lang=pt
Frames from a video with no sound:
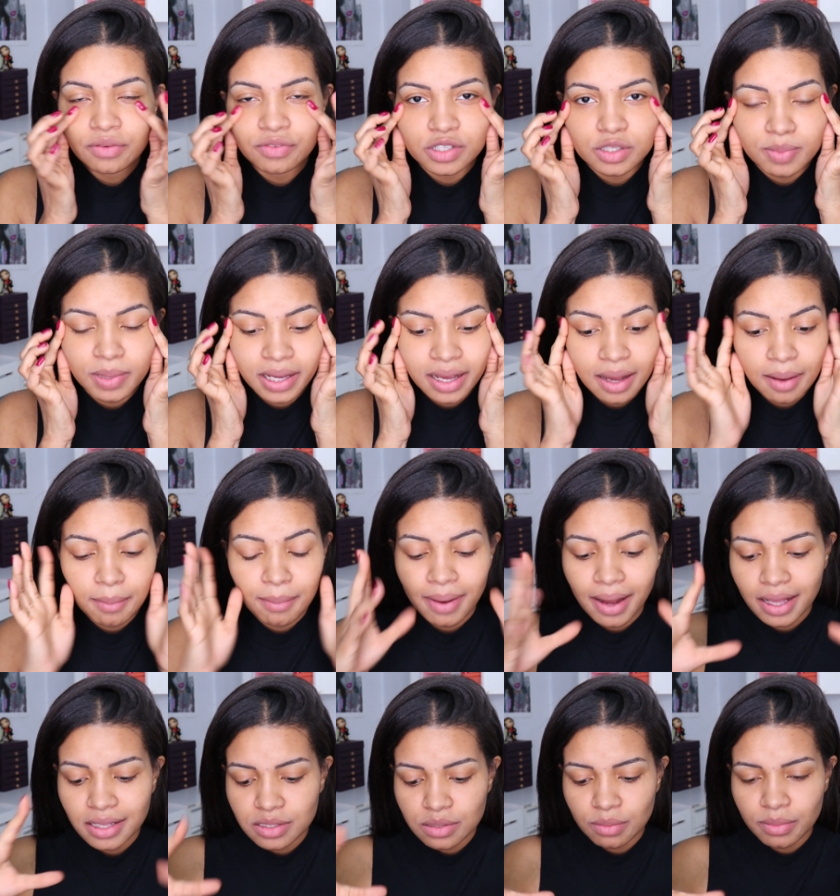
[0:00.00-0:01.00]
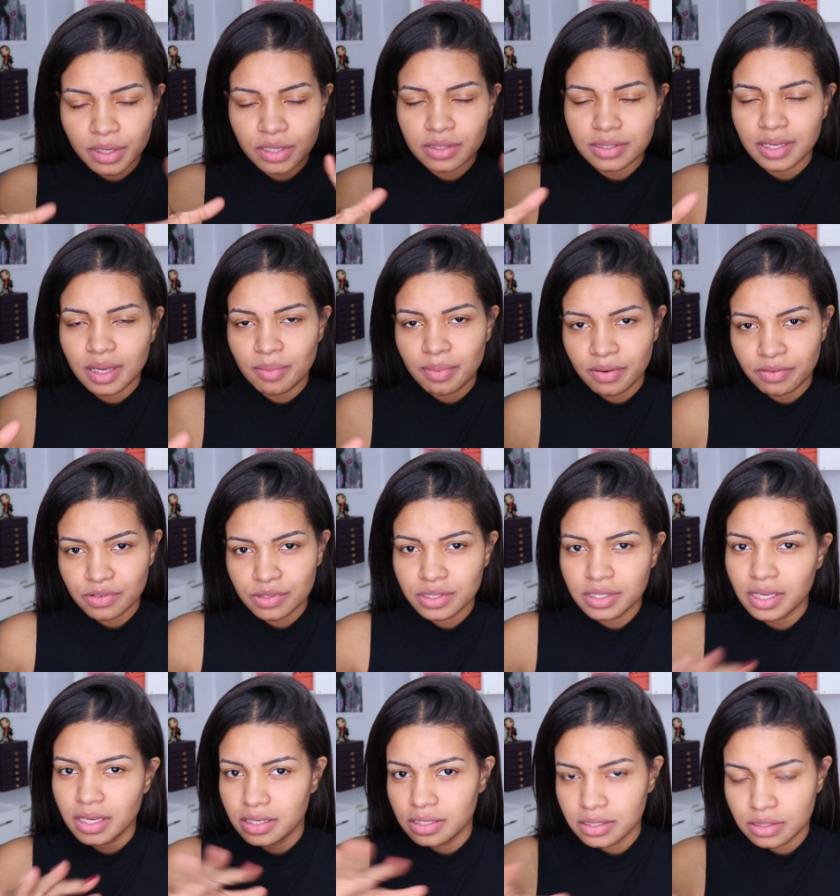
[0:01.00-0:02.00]
eu vou explicar mais ou menos aí para
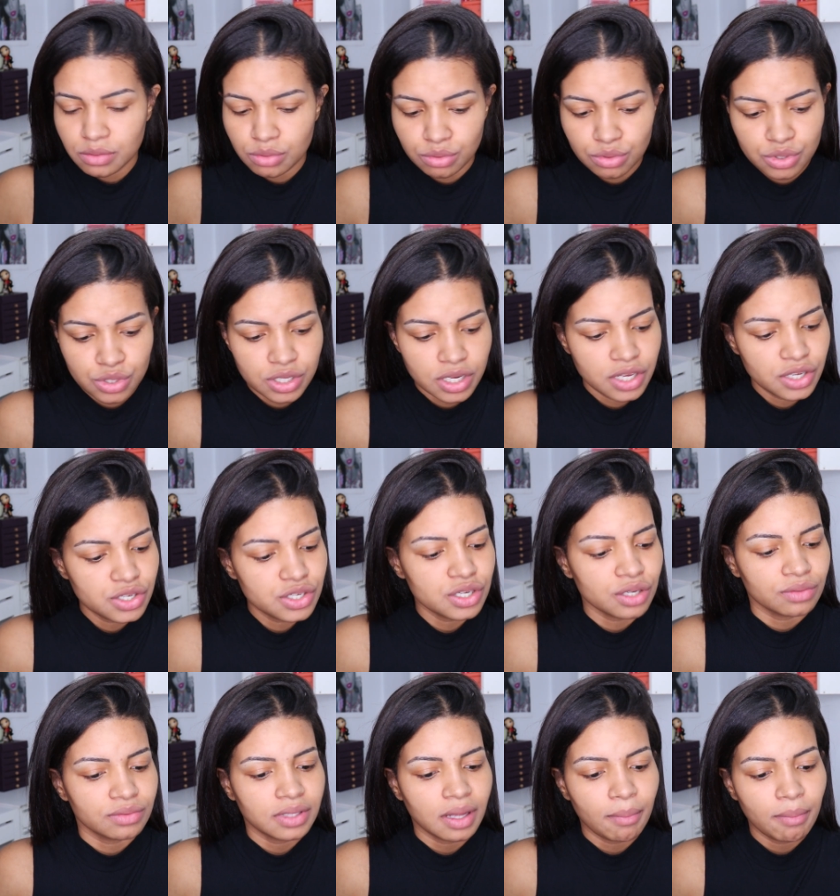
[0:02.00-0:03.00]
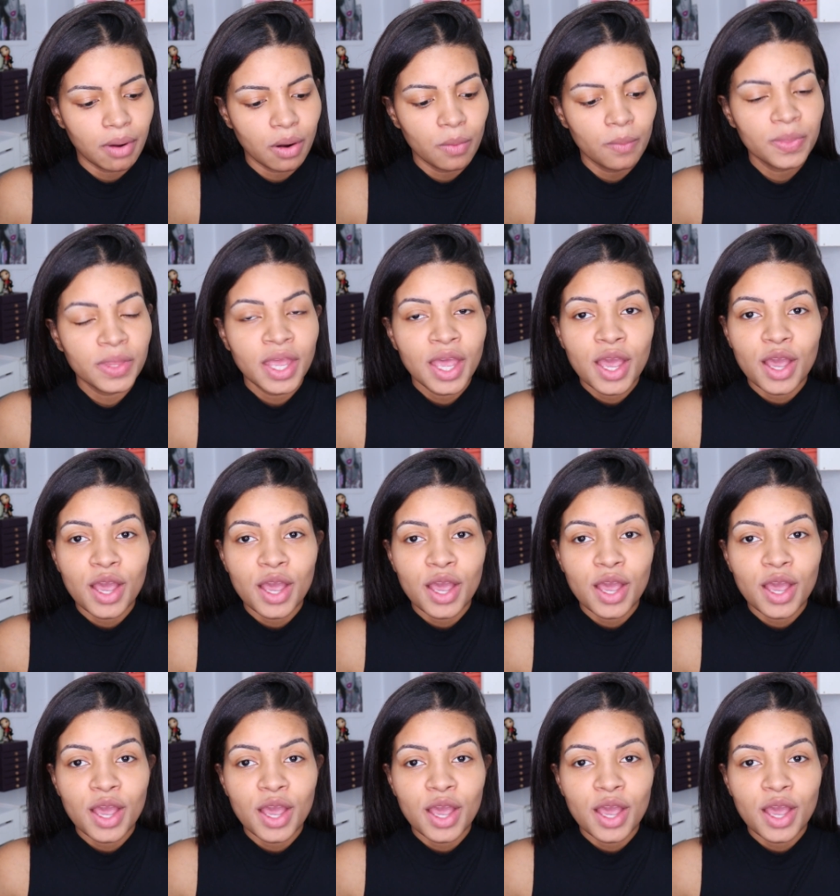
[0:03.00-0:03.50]
vocês tudo direitinho, tá bom?